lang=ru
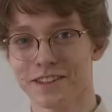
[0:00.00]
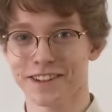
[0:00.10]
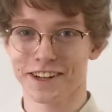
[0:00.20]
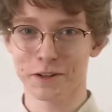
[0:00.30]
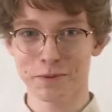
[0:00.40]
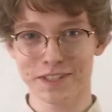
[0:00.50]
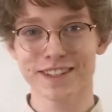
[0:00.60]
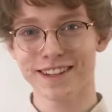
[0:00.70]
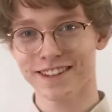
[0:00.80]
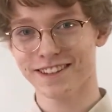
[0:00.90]
Так, и
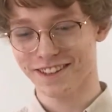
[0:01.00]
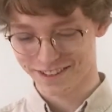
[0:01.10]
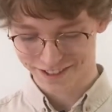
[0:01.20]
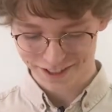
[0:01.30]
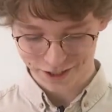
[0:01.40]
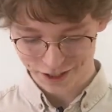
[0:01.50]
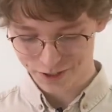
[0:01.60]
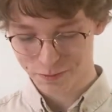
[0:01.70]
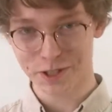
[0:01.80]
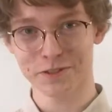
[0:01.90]
последняя задача из
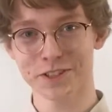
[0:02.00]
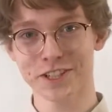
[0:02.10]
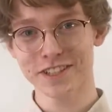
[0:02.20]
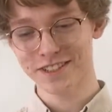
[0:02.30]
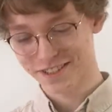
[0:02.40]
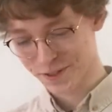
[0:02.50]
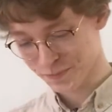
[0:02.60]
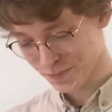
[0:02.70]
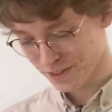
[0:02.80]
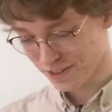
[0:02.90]
первой части
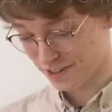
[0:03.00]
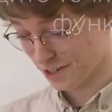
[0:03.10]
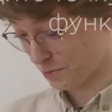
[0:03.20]
а,